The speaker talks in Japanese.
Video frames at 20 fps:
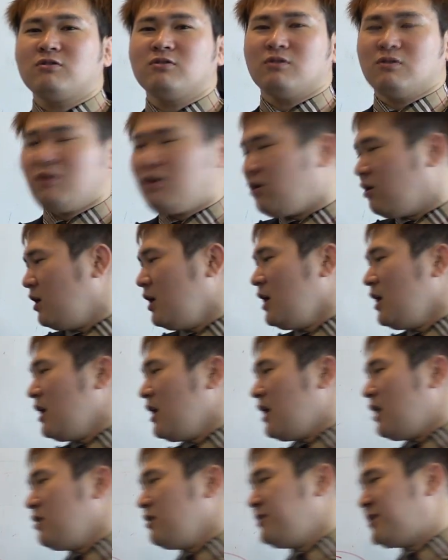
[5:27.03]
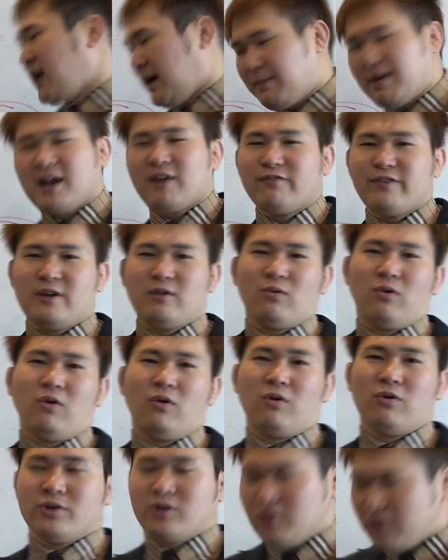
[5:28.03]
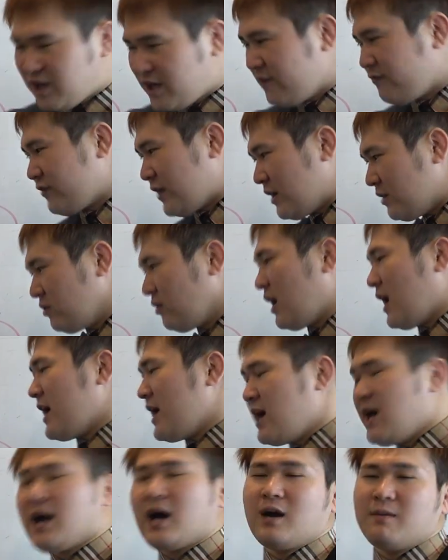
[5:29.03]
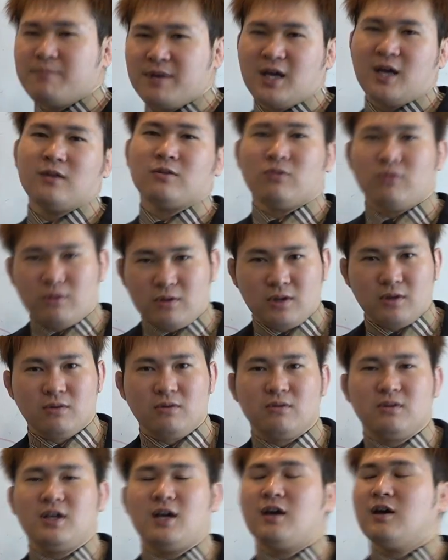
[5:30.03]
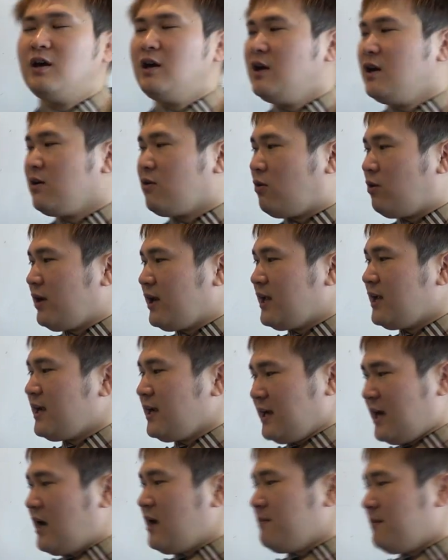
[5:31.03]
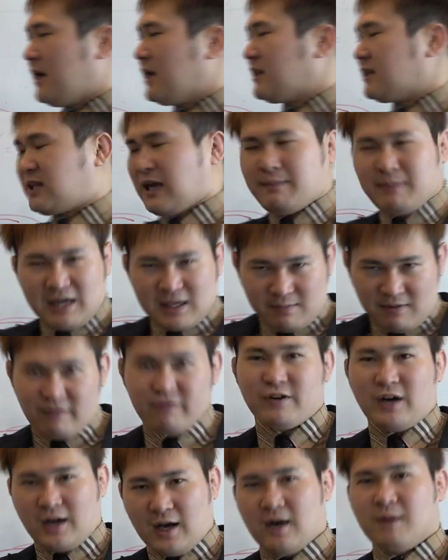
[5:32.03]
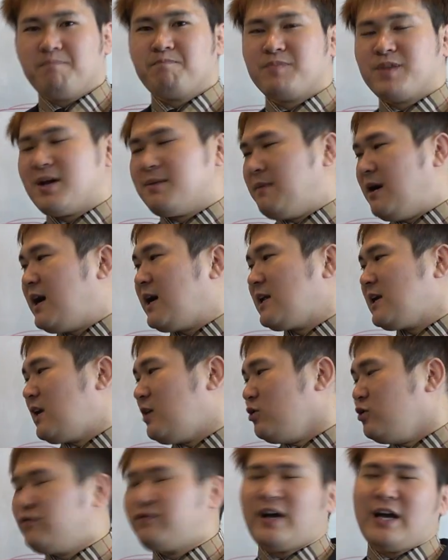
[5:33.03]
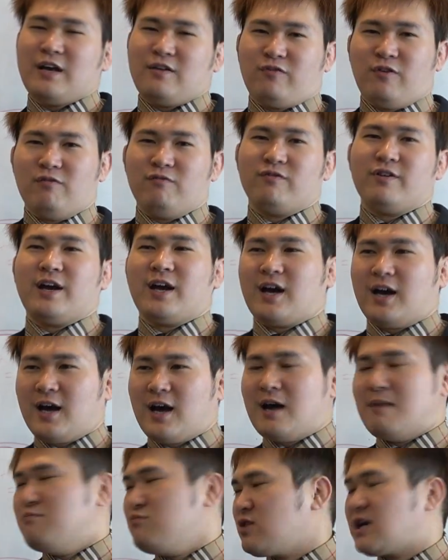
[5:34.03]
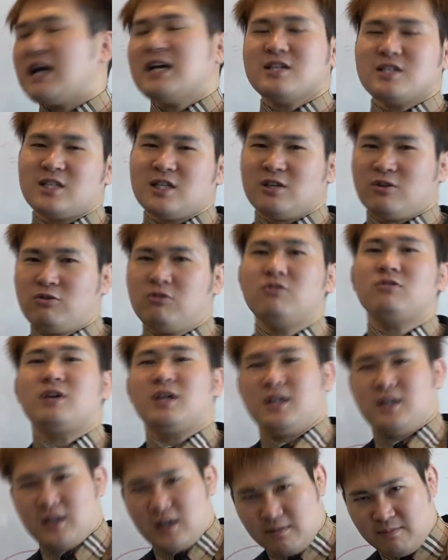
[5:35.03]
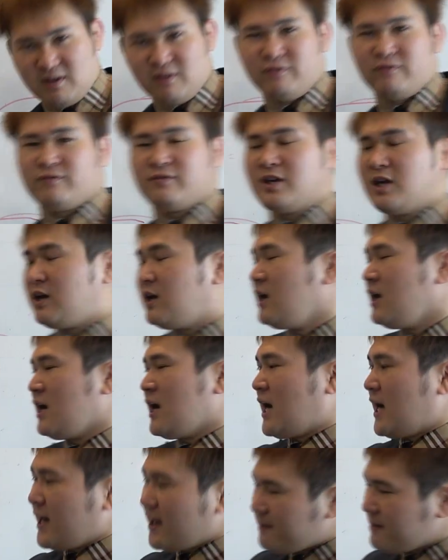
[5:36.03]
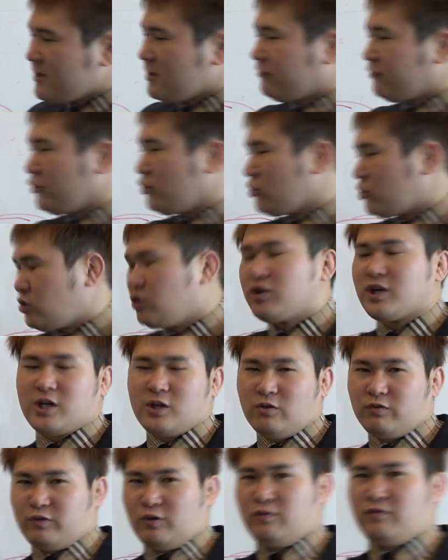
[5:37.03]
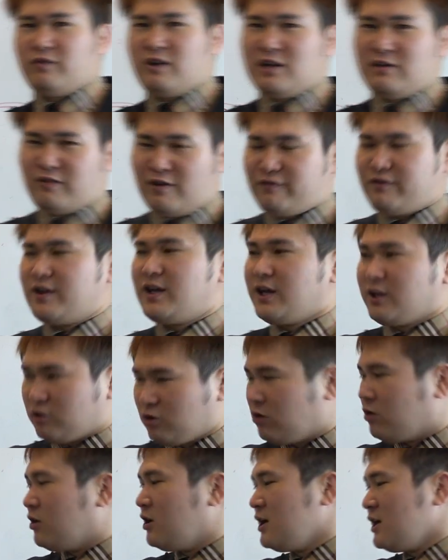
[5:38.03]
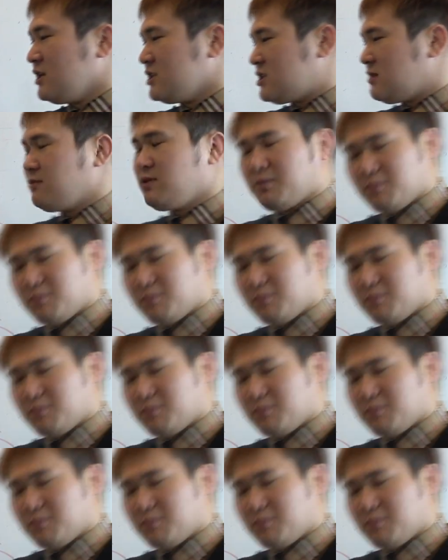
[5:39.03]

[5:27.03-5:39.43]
るのを黙らせる方法唯一あるのが A 判 B 判取るっていうでこれでやれば黙りますからで周りはうざい存在から無関心空気になりますで早めにその空気の存在にさせないと自分